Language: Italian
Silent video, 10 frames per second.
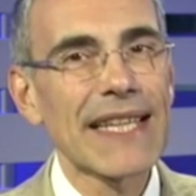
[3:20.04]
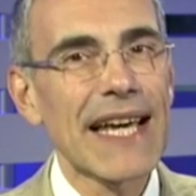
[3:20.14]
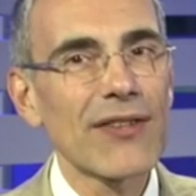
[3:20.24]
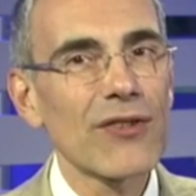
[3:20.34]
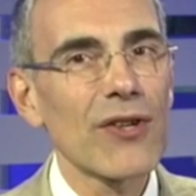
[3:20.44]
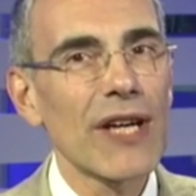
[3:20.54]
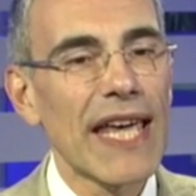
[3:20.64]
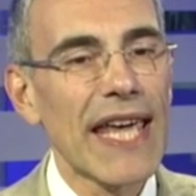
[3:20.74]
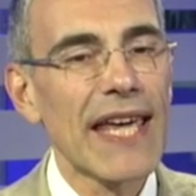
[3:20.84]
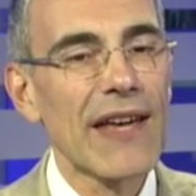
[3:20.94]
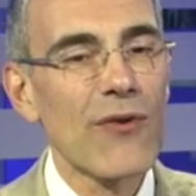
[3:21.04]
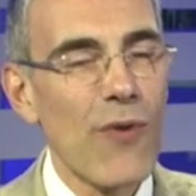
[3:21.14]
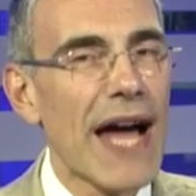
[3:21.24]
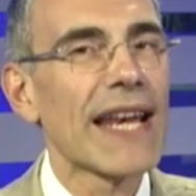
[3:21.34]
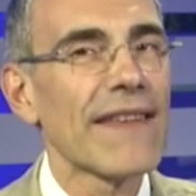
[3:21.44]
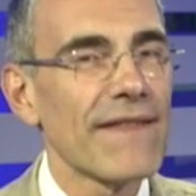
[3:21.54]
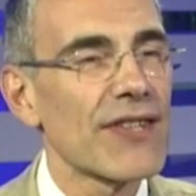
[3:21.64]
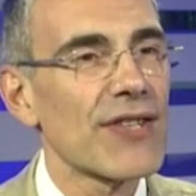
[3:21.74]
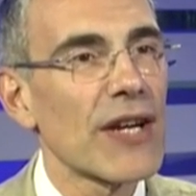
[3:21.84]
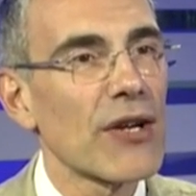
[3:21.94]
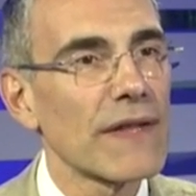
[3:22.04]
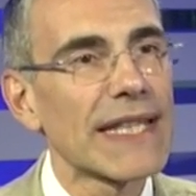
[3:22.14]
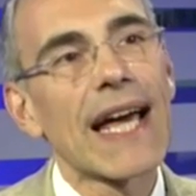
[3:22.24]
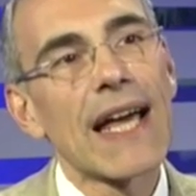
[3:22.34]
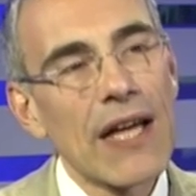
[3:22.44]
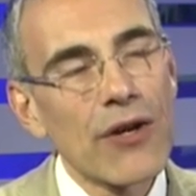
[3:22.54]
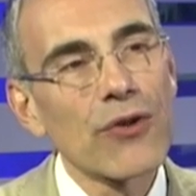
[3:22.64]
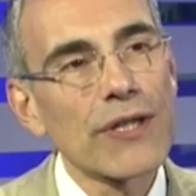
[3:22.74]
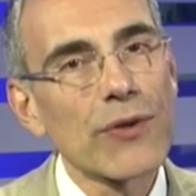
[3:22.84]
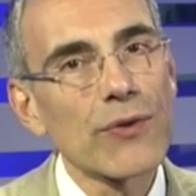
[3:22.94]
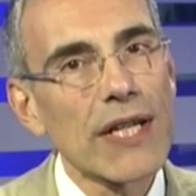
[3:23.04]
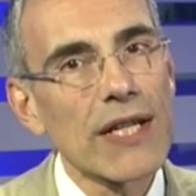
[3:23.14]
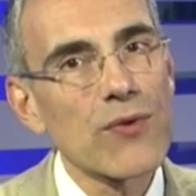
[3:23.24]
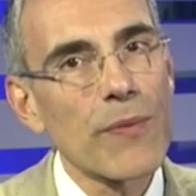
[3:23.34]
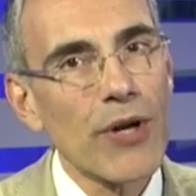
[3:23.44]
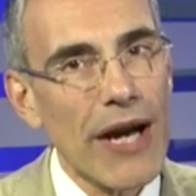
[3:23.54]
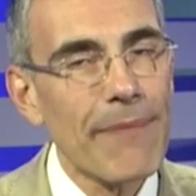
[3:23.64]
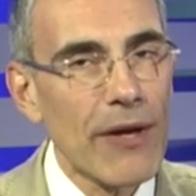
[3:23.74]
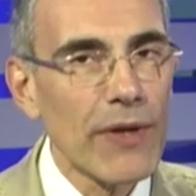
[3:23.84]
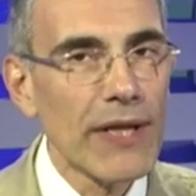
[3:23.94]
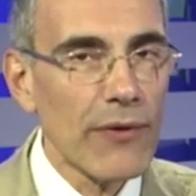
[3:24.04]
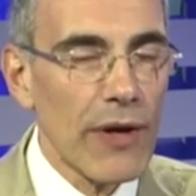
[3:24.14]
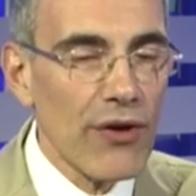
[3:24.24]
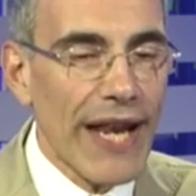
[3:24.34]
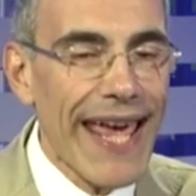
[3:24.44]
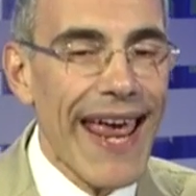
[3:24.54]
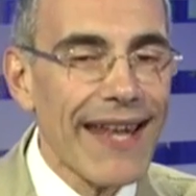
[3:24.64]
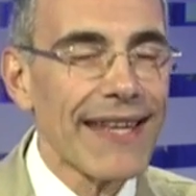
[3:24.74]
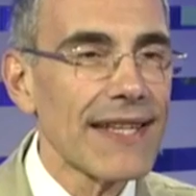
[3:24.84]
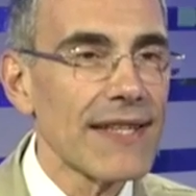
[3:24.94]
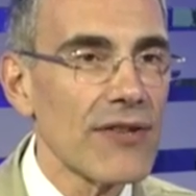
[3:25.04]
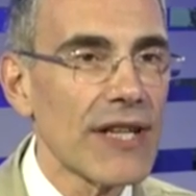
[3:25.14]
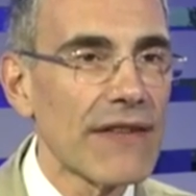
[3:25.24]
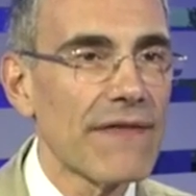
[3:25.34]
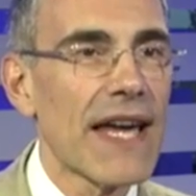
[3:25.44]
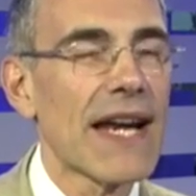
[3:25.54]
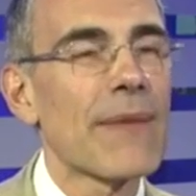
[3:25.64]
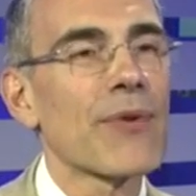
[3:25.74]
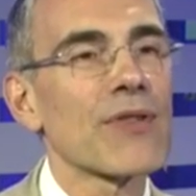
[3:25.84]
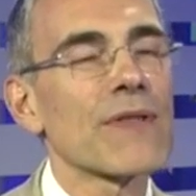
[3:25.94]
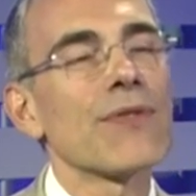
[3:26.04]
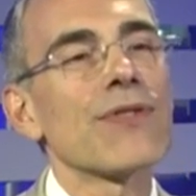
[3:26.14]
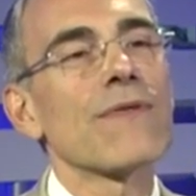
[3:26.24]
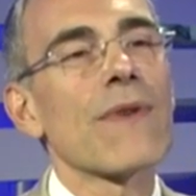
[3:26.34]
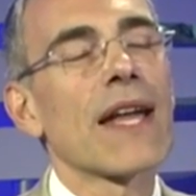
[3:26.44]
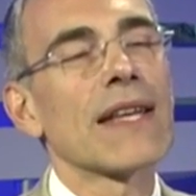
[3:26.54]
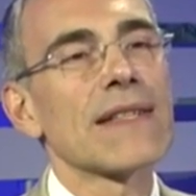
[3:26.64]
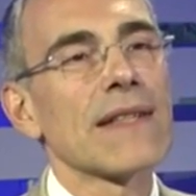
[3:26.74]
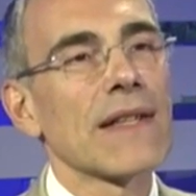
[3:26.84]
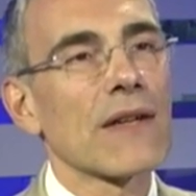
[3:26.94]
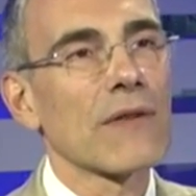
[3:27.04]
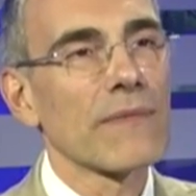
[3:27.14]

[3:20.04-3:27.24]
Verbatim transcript: mandato e quali invece le novità contenute nel suo programma e quindi quello che lei ha intenzione di fare nei prossimi cinque anni? Sì.